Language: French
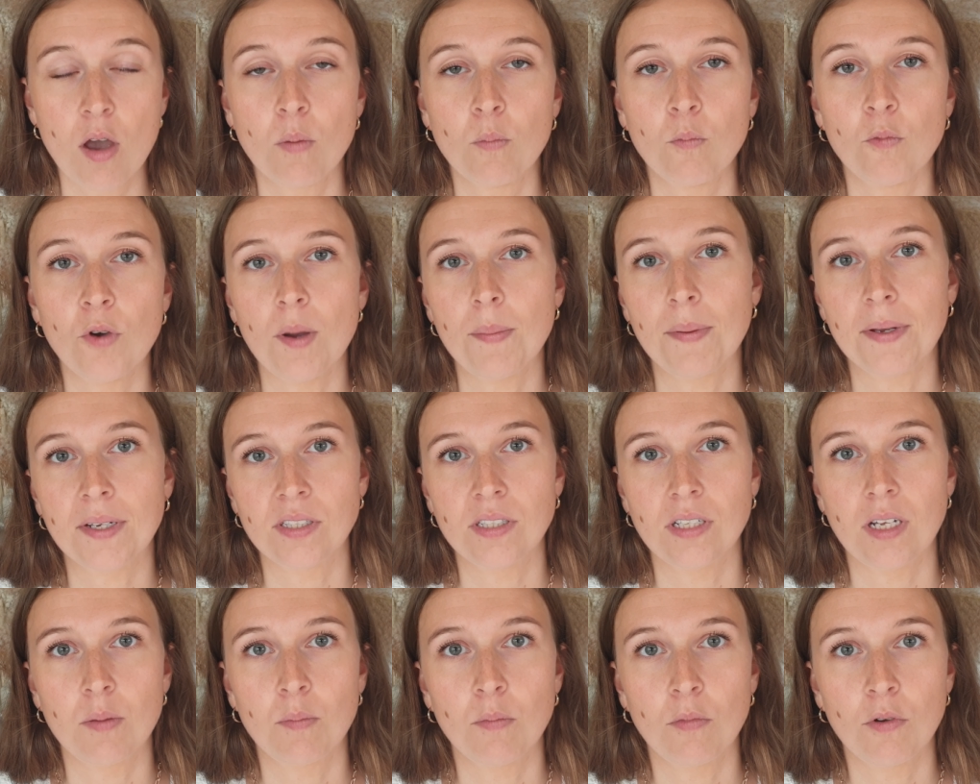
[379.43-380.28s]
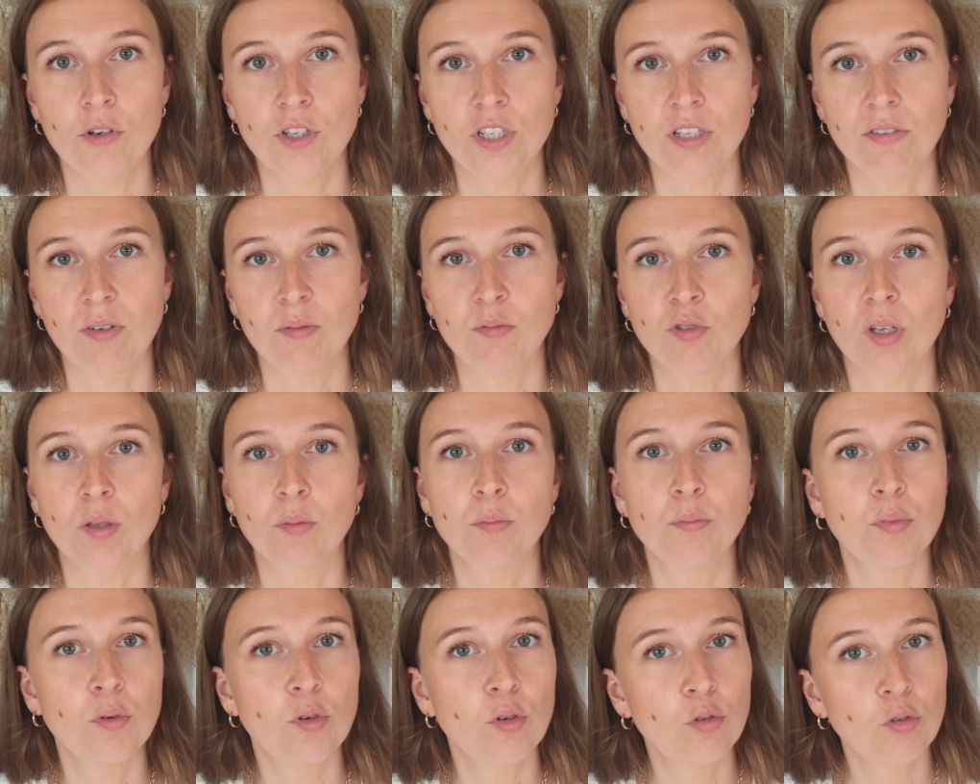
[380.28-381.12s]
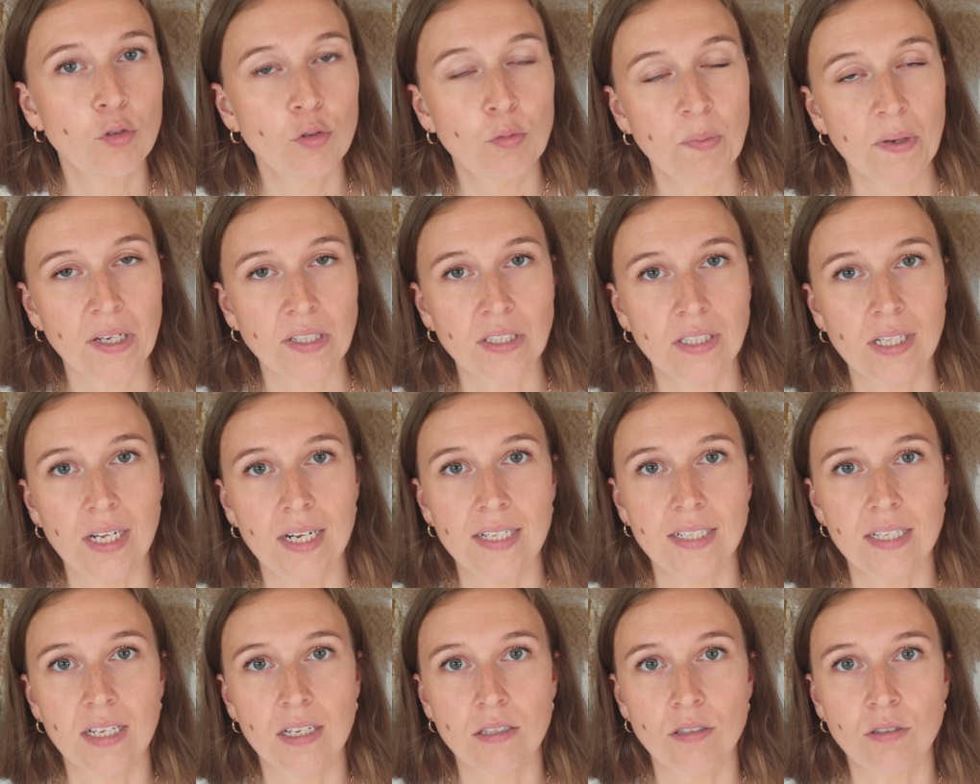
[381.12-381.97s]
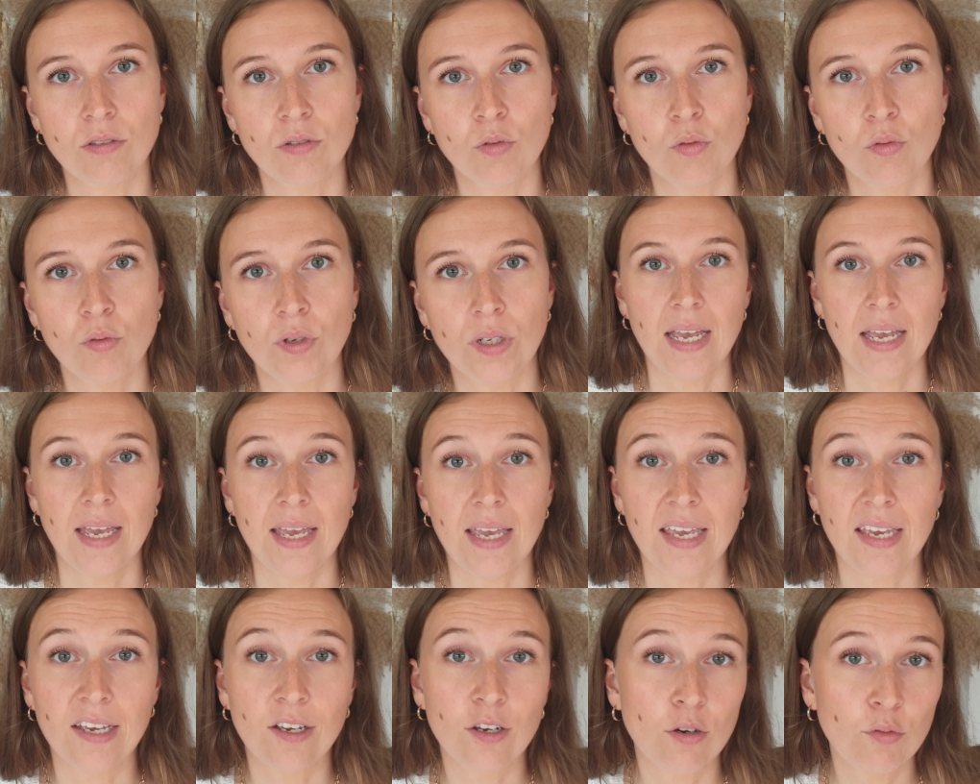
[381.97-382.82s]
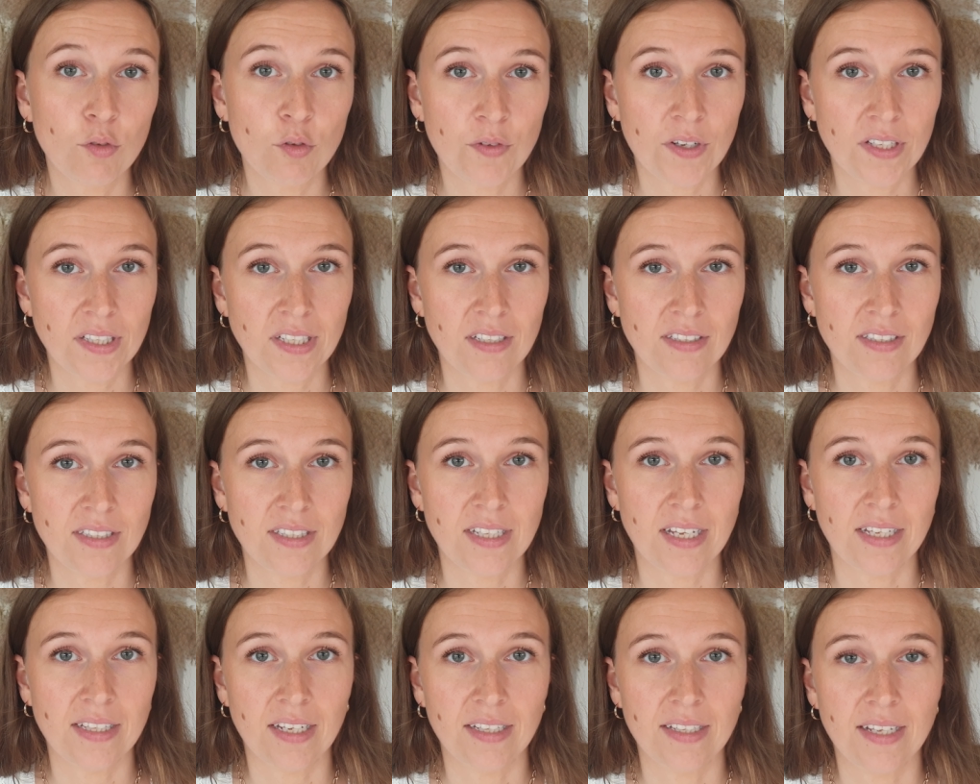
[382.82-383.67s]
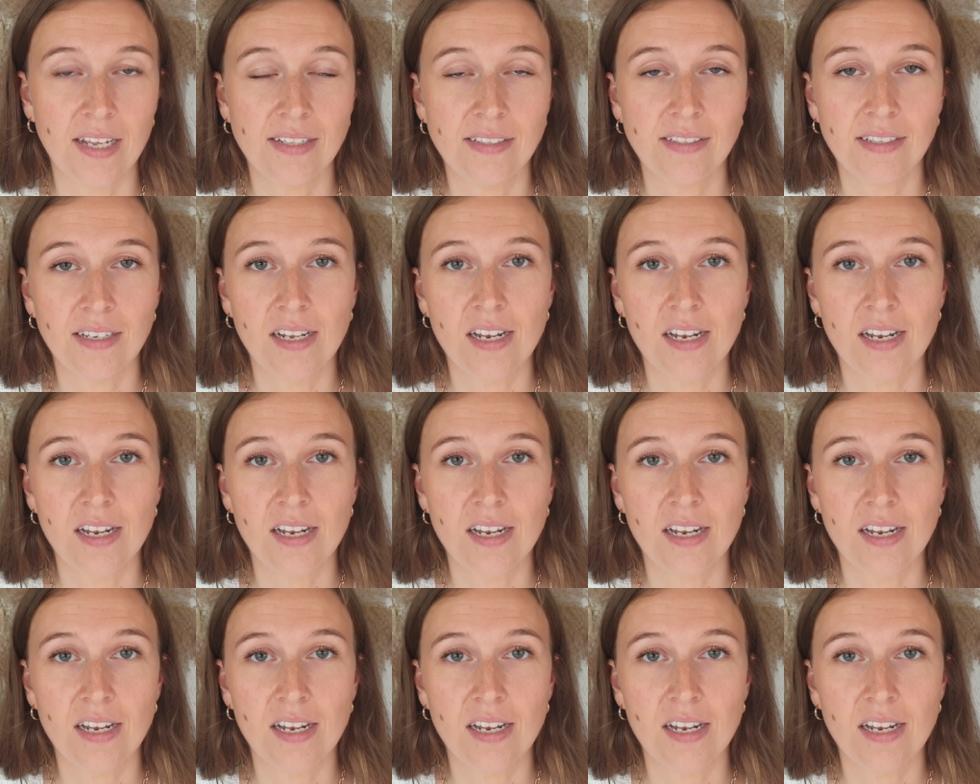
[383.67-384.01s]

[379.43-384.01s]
Moi personnellement, j'avais besoin de beaucoup de personnalisation et quand vous faites un site internet,